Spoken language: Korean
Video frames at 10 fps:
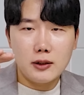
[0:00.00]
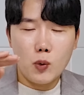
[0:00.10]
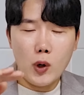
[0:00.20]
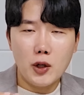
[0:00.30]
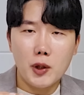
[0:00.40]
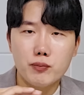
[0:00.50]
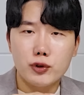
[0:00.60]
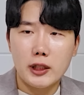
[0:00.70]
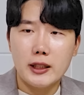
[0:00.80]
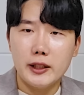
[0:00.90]
호황과
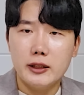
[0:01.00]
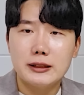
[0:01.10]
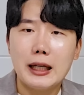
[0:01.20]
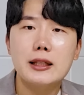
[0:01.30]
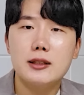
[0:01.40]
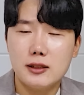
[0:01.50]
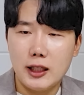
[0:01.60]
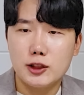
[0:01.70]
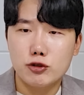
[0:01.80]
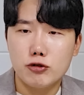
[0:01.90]
불황이 나뉘는 사이클을
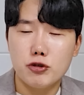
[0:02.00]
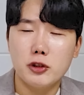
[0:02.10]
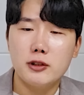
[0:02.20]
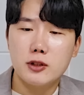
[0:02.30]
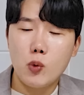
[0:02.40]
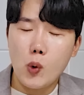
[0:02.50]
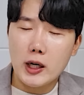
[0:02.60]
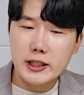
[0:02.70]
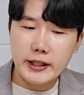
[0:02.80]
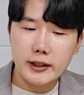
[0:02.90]
가지고 있고요. 특히 호황
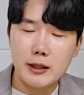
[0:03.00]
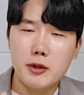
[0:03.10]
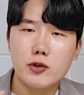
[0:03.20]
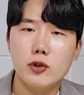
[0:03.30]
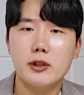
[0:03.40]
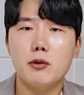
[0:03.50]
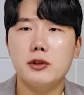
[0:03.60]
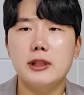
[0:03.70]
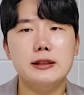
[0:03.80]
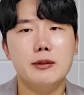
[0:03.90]
시기가 되면 절대로
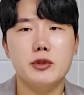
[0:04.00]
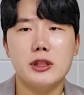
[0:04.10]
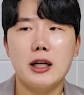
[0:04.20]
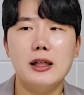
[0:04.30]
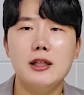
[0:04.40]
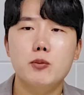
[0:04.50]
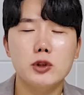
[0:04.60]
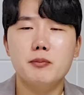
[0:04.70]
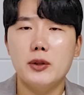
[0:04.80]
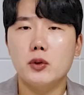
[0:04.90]
TSMC가
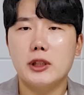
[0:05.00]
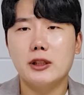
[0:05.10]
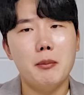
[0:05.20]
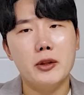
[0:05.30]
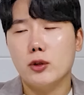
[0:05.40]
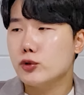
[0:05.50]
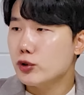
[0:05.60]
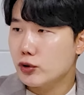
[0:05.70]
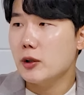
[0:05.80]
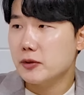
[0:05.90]
모든 반도체를 다 만들어 줄
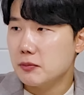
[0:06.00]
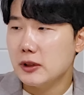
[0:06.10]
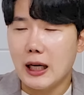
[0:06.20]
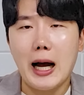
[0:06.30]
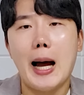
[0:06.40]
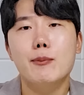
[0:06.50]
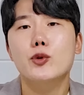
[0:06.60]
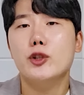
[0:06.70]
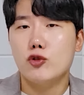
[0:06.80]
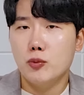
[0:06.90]
수가 음. 없습니다.
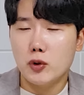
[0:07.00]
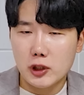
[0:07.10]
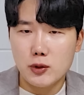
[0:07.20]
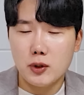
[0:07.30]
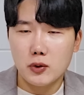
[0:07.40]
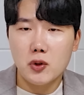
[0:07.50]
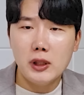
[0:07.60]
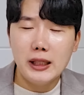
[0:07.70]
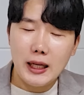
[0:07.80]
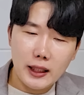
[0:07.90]
아무리 규모를 키워도
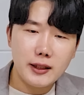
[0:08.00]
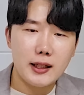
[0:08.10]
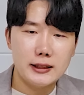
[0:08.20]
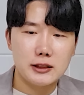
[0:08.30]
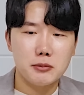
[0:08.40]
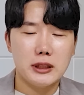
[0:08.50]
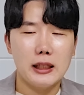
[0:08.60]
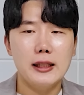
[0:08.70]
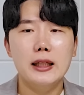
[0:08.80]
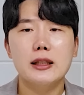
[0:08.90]
한계가 있습니다.
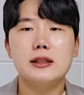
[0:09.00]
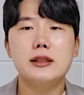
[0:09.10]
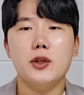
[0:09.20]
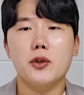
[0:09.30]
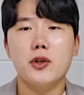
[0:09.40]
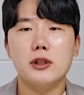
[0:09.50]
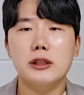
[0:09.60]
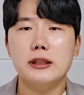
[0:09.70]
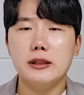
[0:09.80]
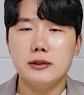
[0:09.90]
그
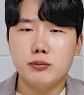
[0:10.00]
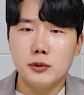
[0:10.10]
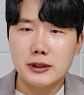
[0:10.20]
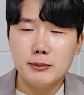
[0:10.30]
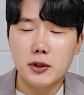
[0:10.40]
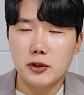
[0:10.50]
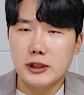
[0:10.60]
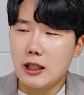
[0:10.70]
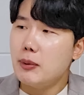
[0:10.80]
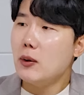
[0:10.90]
영역을
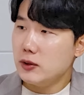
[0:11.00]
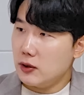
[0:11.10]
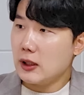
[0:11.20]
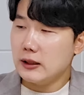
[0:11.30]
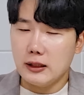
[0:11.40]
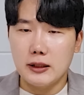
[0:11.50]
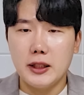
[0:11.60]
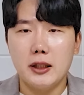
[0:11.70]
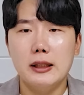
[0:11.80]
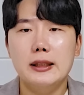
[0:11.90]
삼성전자가 파고 들어갈
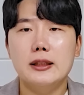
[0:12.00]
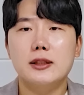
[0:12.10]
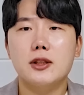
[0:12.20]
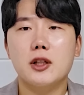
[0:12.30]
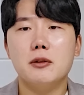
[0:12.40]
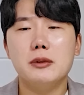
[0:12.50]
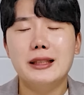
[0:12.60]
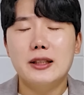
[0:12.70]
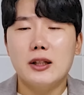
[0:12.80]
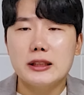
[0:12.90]
텐데요. 이처럼
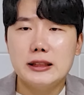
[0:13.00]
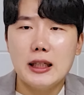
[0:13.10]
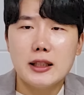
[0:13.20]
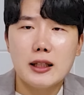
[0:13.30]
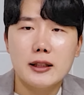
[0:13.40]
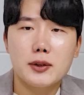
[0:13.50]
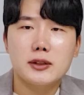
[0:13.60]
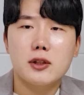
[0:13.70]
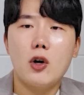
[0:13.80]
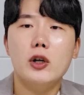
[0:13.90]
어, 시장이
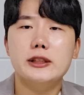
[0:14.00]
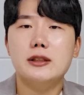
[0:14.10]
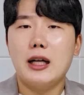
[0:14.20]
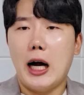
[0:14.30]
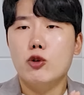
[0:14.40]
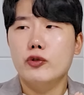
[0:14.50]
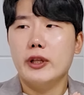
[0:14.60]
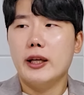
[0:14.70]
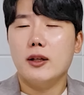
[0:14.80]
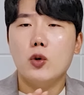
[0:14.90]
계속해서 커지는
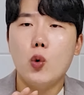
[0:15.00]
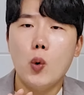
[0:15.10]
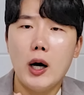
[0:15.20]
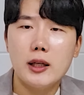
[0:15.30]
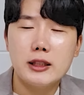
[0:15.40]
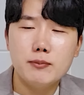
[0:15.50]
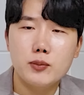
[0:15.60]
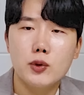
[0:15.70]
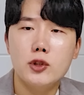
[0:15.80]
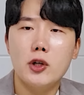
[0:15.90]
가운데 호황이
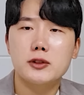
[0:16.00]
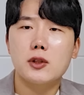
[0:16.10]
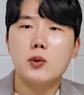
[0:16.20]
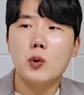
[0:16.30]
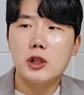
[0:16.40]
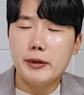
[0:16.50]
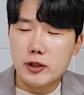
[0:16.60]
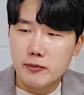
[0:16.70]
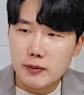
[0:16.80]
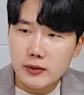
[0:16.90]
물려서 공급이
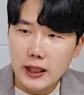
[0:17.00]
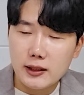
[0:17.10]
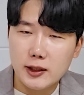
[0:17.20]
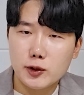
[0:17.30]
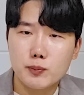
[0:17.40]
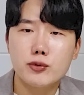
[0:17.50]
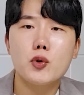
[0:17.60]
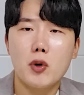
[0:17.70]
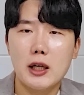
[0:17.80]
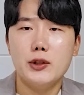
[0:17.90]
점점 타이트해져서
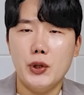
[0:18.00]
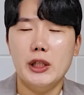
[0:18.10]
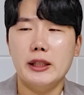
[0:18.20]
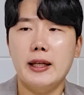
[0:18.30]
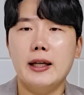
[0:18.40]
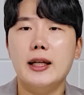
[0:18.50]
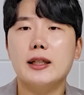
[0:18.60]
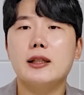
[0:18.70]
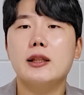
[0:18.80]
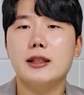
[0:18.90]
부족하게 될 때
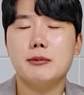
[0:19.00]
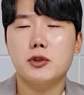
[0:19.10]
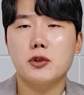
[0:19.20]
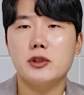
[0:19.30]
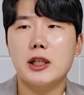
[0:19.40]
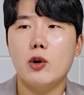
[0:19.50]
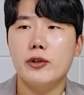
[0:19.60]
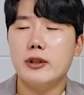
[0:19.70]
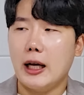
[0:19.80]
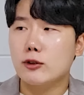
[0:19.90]
그때 삼성전자가
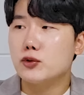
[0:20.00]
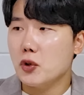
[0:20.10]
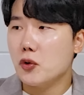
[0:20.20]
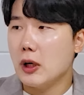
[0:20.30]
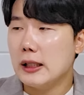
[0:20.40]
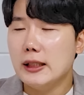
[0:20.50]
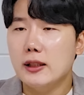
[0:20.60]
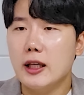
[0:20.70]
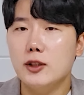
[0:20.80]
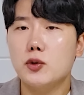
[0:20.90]
얻는 낙수 효과
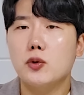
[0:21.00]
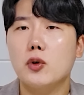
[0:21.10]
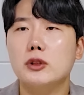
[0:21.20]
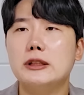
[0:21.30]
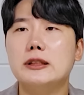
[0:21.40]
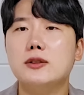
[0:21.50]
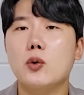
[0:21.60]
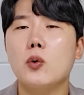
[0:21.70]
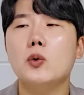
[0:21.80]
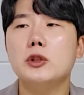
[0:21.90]
개인적으로는
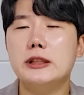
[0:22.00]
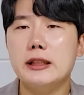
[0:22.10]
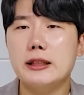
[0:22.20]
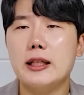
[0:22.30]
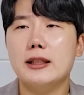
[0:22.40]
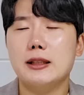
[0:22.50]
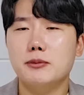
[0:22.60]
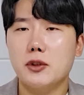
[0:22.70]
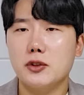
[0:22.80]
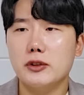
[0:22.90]
그 시기에
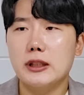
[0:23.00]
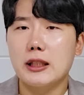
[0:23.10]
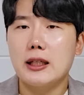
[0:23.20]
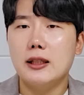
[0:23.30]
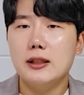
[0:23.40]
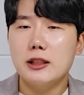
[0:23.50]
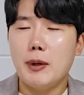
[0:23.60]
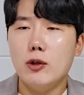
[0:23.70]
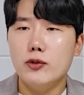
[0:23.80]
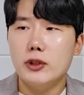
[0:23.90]
삼성전자가 이
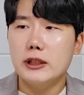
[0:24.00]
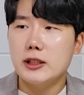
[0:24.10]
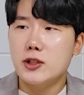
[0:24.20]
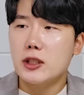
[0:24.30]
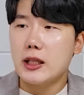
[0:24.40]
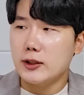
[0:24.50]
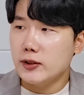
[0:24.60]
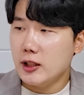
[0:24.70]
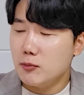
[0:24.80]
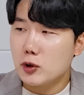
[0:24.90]
파운드리 실적이
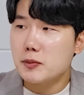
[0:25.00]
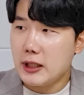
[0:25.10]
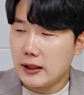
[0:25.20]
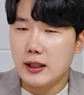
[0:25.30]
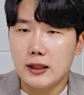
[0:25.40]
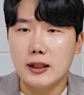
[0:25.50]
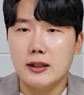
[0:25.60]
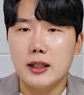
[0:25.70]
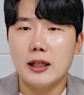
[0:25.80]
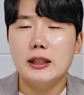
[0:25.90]
개선되는 모습이 나타날
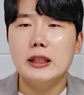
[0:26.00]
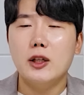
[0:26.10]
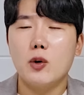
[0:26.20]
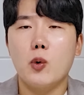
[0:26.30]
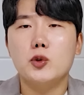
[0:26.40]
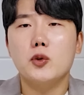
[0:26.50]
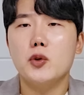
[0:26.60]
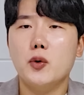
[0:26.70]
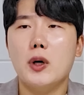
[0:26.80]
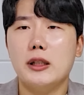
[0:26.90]
텐데 어, 그 정도
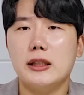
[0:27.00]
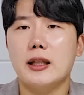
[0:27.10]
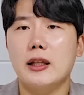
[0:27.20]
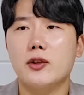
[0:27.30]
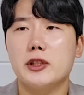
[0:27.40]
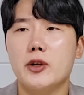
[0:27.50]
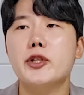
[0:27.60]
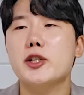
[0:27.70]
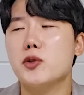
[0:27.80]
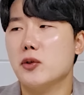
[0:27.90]
효과를 기대하는 것이
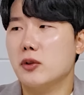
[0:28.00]
현실적으로,